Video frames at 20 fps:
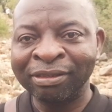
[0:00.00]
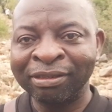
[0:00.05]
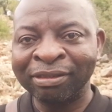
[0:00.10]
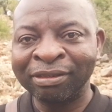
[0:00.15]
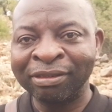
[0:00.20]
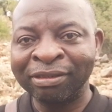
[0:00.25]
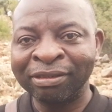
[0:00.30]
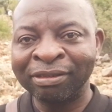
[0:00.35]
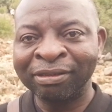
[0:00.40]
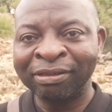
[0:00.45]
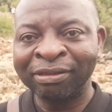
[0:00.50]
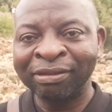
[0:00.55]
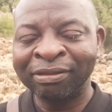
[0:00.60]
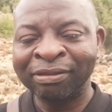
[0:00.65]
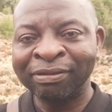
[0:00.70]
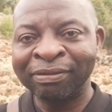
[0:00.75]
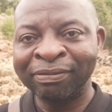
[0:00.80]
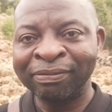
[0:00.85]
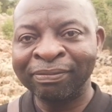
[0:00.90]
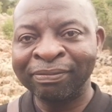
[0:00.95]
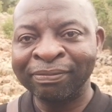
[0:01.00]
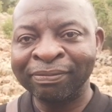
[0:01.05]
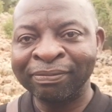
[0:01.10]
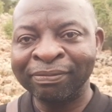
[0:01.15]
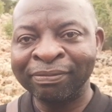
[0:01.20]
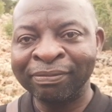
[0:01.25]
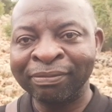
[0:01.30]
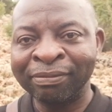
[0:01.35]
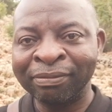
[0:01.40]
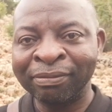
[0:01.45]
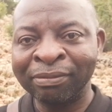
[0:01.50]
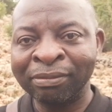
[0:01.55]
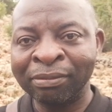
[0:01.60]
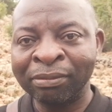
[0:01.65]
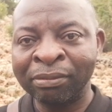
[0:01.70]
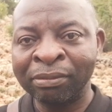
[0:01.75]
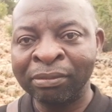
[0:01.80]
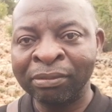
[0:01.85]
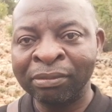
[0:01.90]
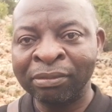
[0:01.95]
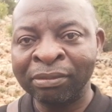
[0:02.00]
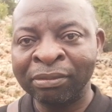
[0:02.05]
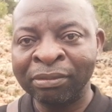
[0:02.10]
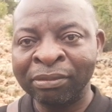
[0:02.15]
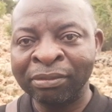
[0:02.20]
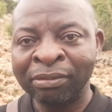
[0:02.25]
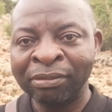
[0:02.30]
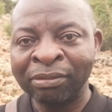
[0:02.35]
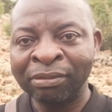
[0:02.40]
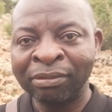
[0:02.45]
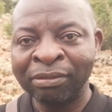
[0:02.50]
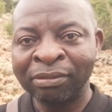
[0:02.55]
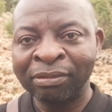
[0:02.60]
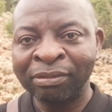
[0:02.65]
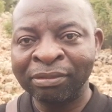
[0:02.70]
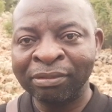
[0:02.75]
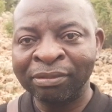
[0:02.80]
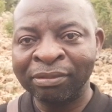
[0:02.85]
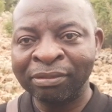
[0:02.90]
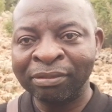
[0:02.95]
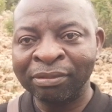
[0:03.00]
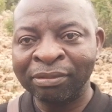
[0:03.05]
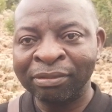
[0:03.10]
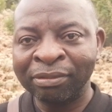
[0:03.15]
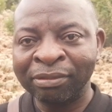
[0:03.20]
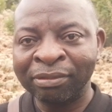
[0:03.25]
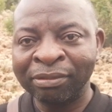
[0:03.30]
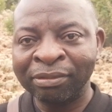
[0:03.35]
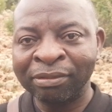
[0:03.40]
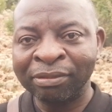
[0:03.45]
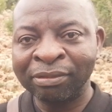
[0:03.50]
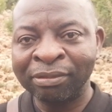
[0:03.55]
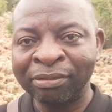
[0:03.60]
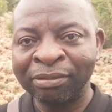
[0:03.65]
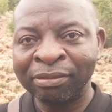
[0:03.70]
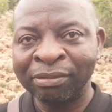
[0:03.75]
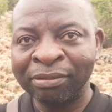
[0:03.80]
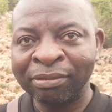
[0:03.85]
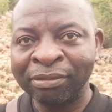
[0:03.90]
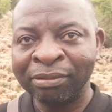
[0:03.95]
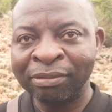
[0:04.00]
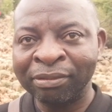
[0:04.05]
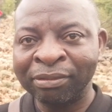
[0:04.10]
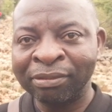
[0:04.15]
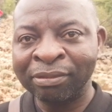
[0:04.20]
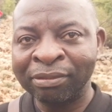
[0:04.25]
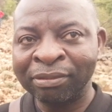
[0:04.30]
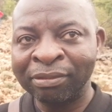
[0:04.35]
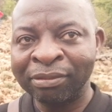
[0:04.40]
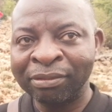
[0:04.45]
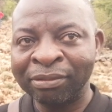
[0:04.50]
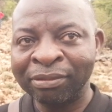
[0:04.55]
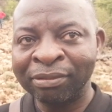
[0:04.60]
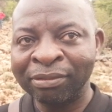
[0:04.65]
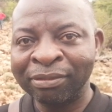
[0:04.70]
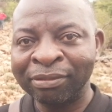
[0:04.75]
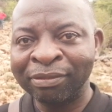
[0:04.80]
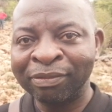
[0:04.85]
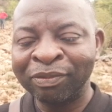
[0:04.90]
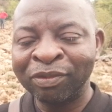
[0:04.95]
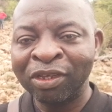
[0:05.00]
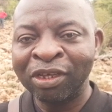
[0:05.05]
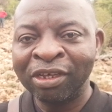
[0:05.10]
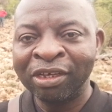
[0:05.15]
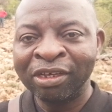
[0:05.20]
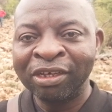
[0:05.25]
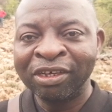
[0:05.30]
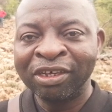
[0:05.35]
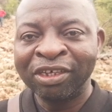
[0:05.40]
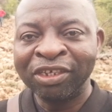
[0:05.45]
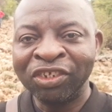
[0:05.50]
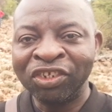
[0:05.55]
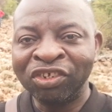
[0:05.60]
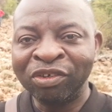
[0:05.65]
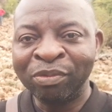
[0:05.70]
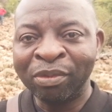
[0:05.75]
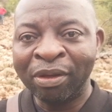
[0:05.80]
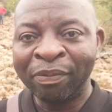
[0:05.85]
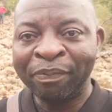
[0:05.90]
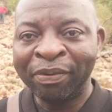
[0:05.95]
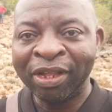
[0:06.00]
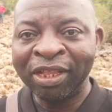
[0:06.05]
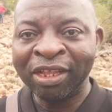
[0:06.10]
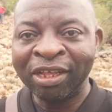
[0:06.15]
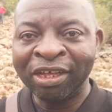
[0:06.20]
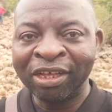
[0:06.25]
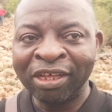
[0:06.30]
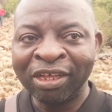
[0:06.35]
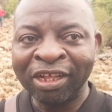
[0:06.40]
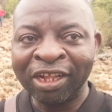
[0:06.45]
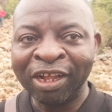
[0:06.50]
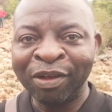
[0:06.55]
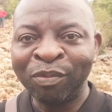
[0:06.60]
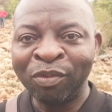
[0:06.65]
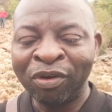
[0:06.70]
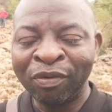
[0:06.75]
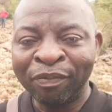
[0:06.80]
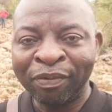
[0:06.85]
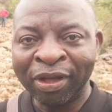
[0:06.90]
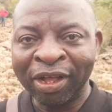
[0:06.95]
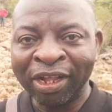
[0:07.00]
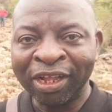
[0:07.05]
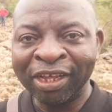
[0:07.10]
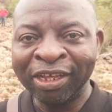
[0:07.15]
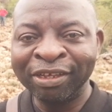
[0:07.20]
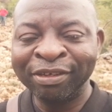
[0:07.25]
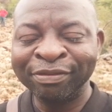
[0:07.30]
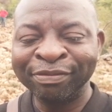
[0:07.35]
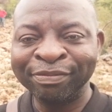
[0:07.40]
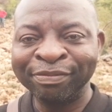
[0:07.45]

Euh, sur la colline euh, des apparitions à Medjugorje et je suis avec, comment tu t'appelles Je m'appelle euh, Raymond Paré.